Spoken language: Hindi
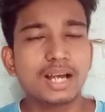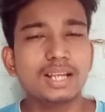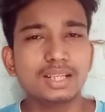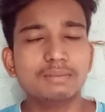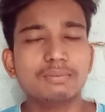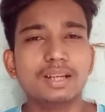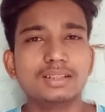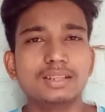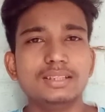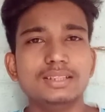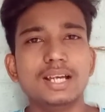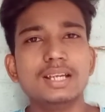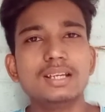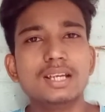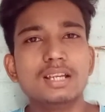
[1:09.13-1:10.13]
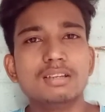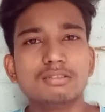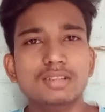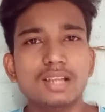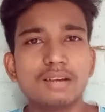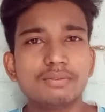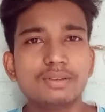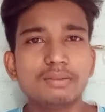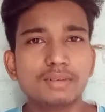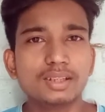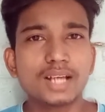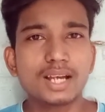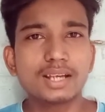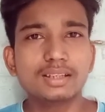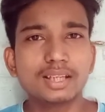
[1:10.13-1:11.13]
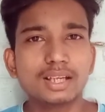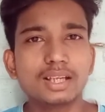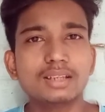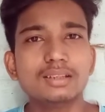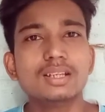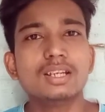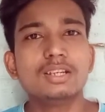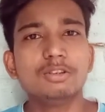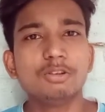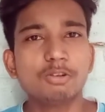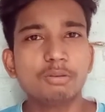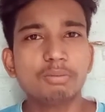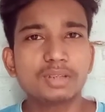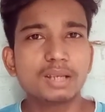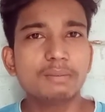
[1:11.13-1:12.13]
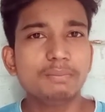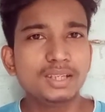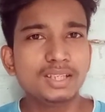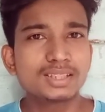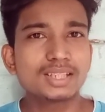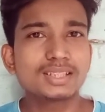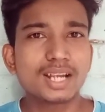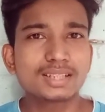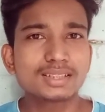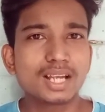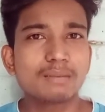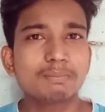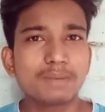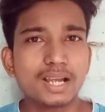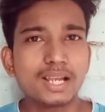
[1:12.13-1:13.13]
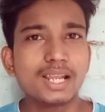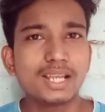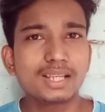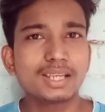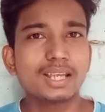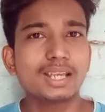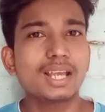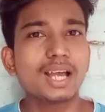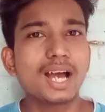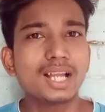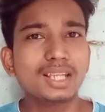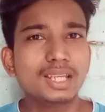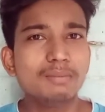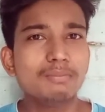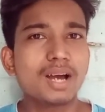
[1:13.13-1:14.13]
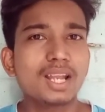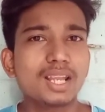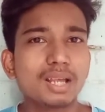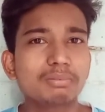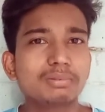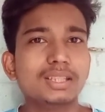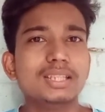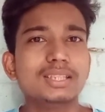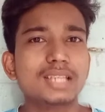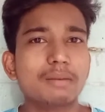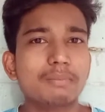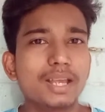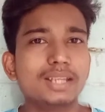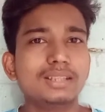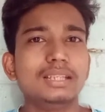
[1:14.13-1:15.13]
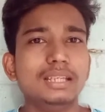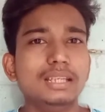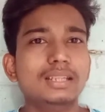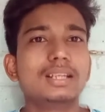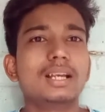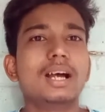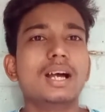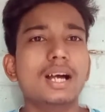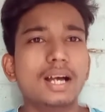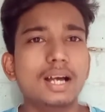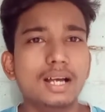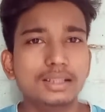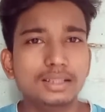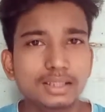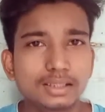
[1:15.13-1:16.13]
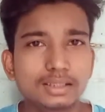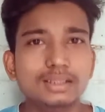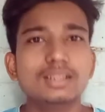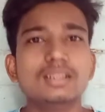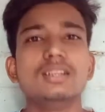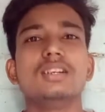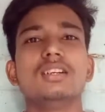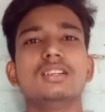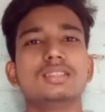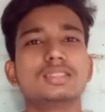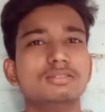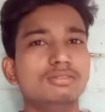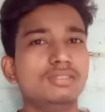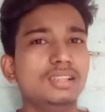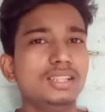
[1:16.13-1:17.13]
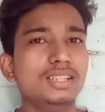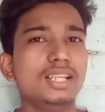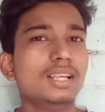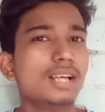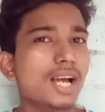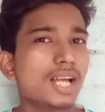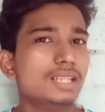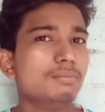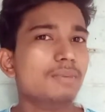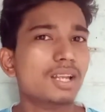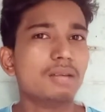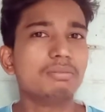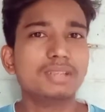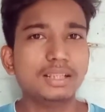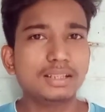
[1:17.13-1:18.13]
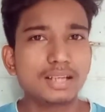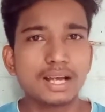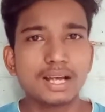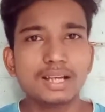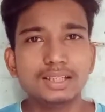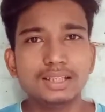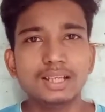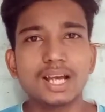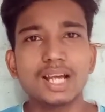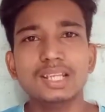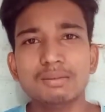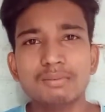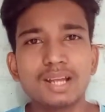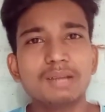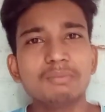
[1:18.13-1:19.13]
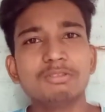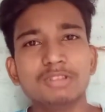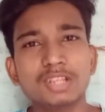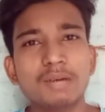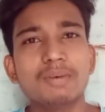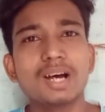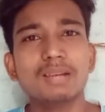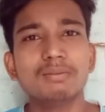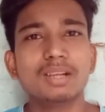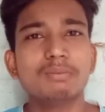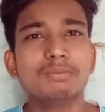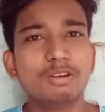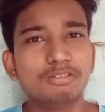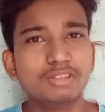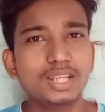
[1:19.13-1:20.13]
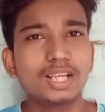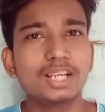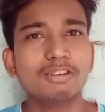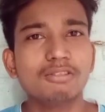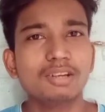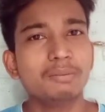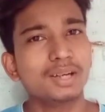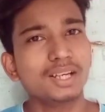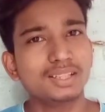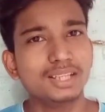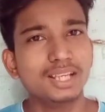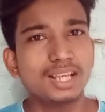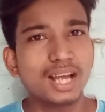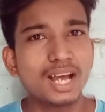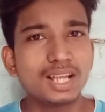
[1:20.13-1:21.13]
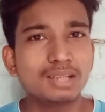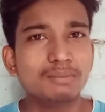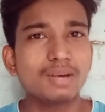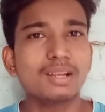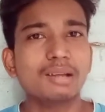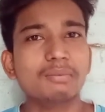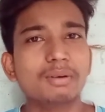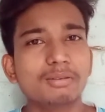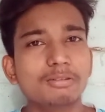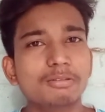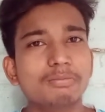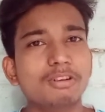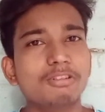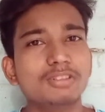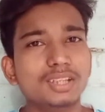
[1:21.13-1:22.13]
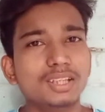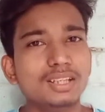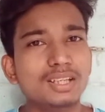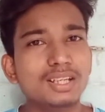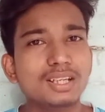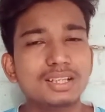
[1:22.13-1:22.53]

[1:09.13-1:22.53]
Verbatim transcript: कहानी की बात की जाए तो यह फिल्म आधारित है यूरोप के बीस हजार साल पहले के आदि मानव की समय की कहानी सुन लीजिए आदि मानव की कहानी आदि मानव तो धमाल वाला बहुत देखे होंगे मगर ये आदि मानव आपको बहुत ही